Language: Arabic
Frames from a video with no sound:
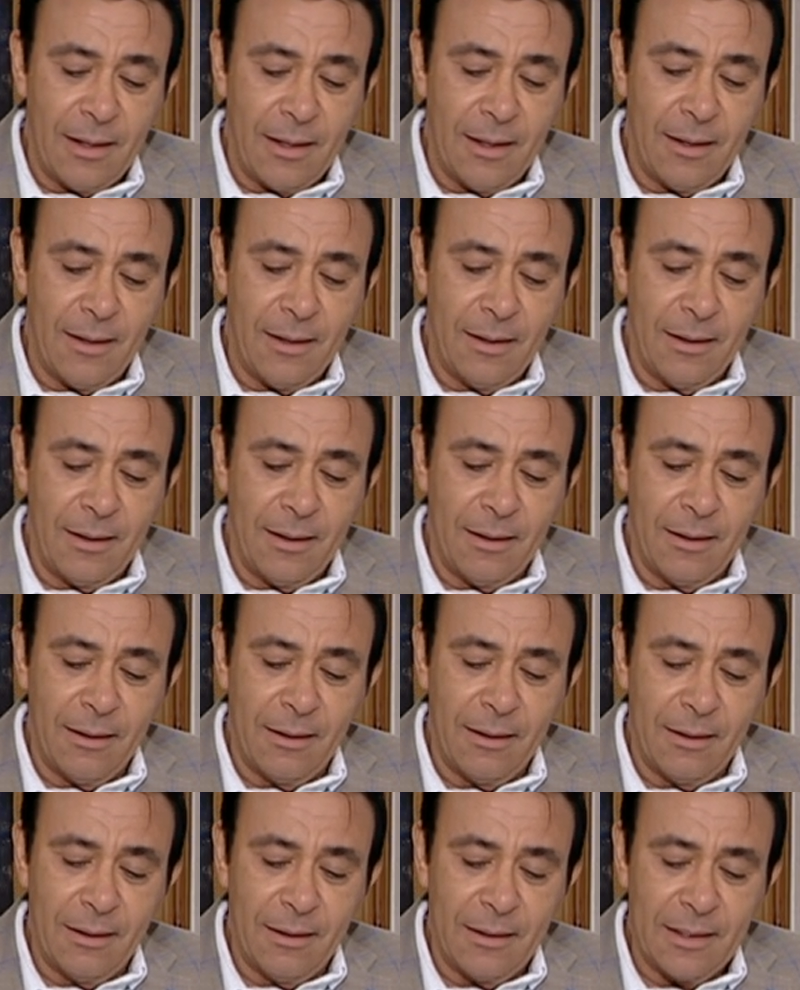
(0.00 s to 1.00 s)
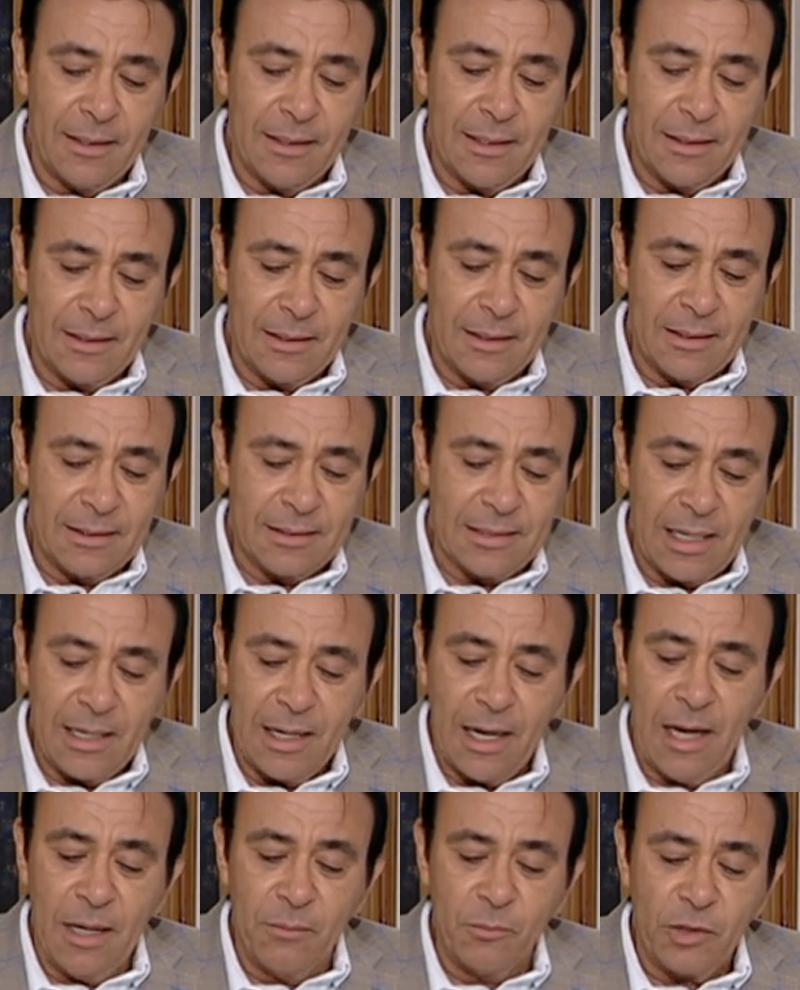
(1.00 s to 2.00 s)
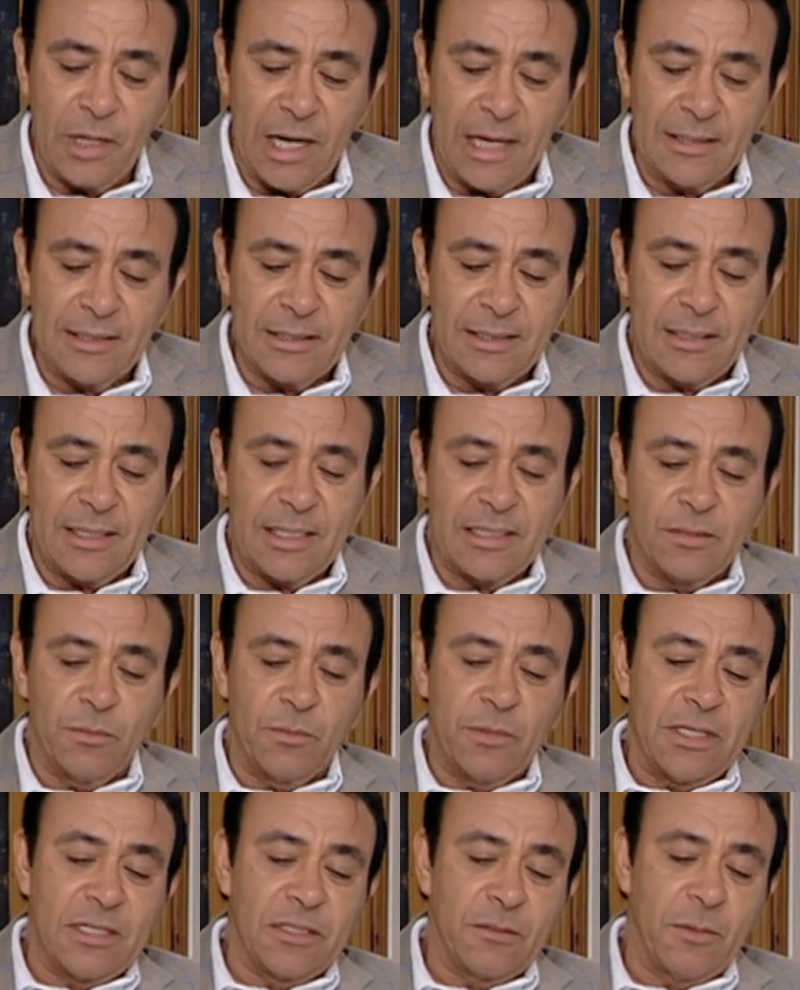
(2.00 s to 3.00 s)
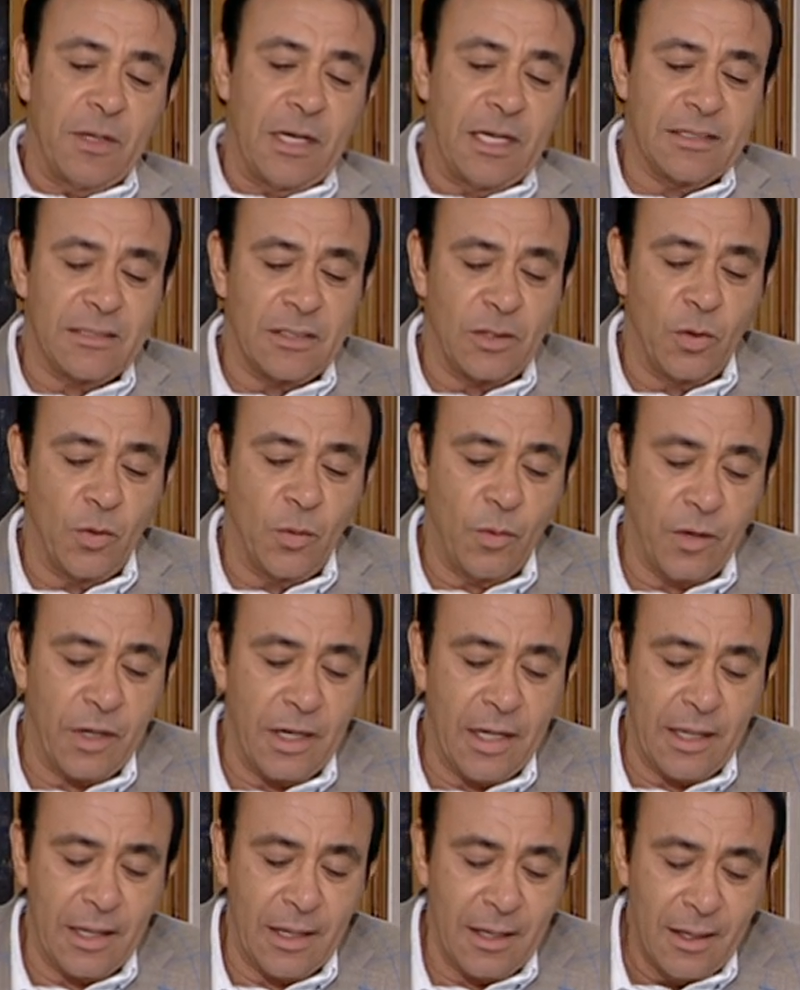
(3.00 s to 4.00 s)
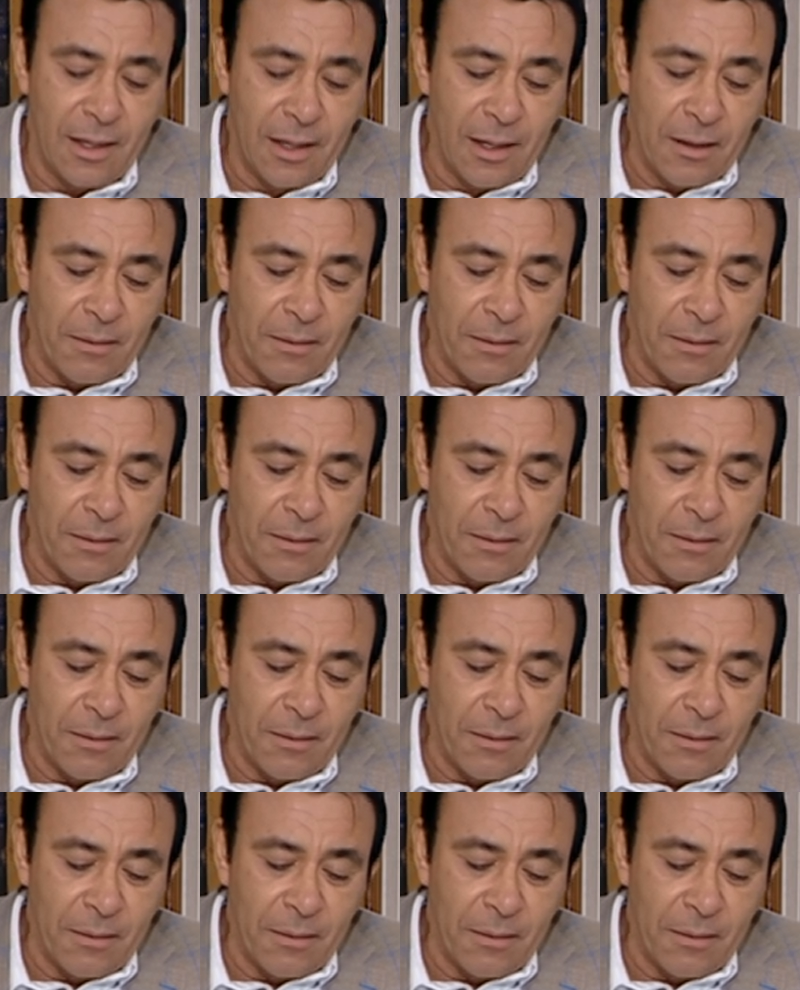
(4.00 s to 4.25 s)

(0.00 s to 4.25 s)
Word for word: آه، صرح المتحدث الرسمي باسم رئاسة الجمهورية